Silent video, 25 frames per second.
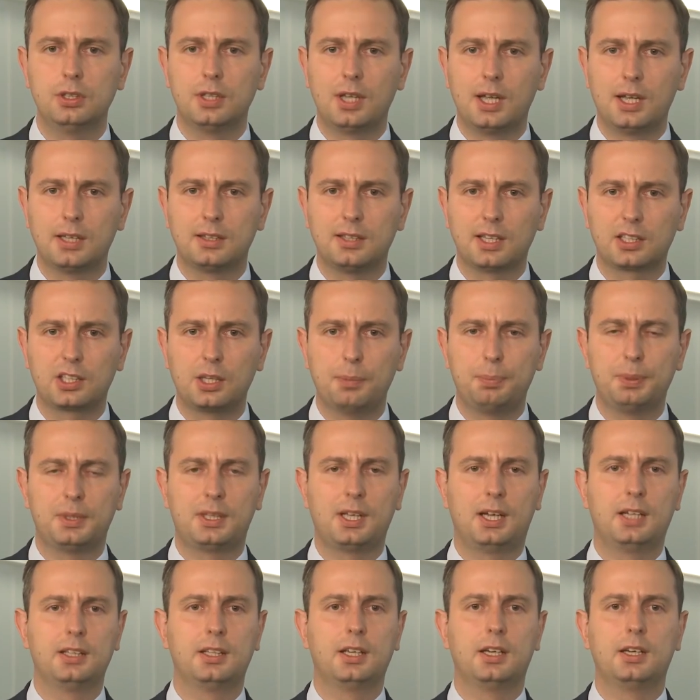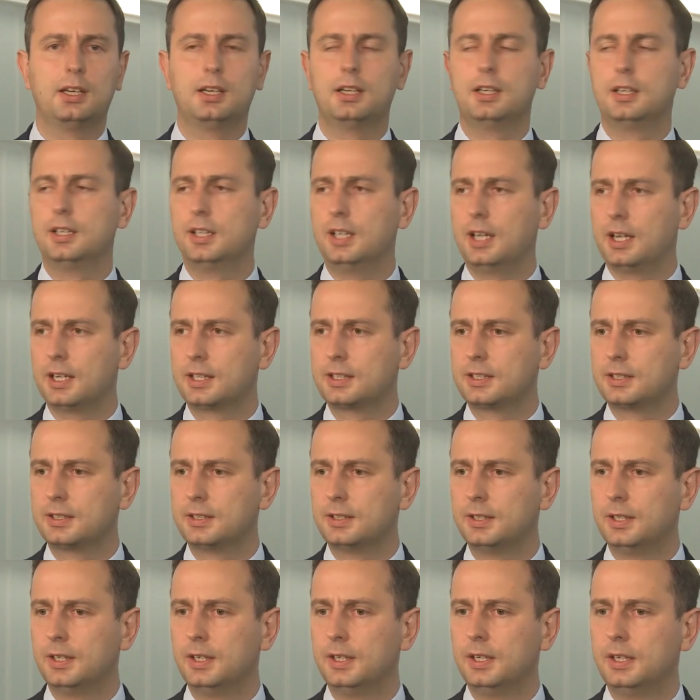na takie pytania jak.
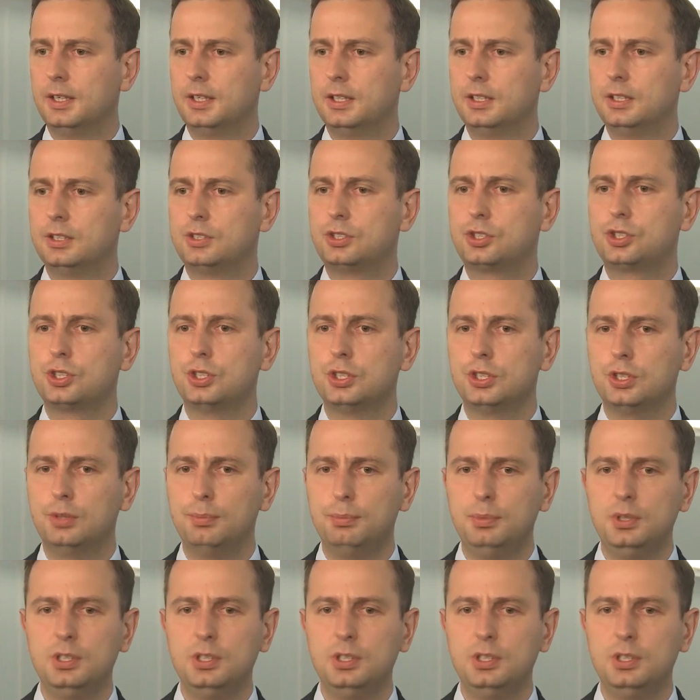Czy